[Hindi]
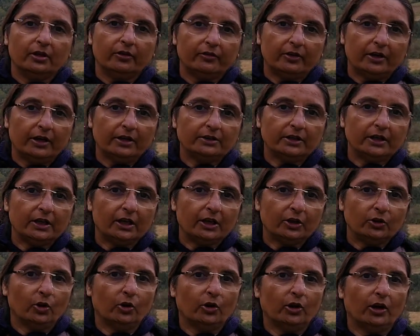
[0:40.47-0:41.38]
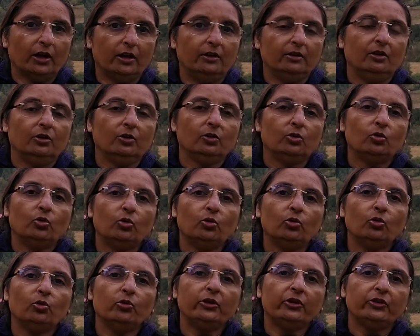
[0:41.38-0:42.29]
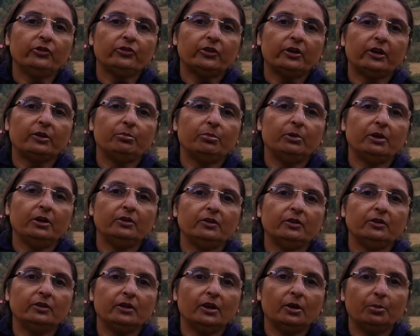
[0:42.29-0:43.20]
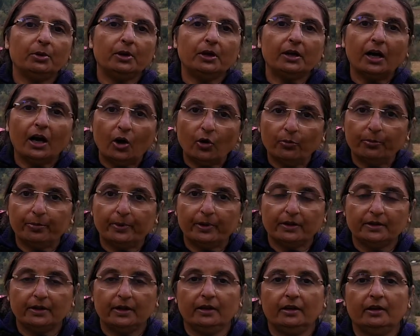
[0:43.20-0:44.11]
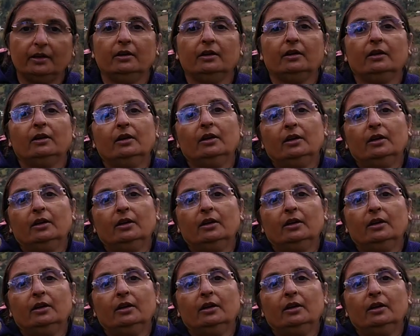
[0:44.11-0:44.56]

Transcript: नवरात्रि के दौरान कुल्लू डिस्ट्रिक्ट में जितने भी गांव पड़ते हैं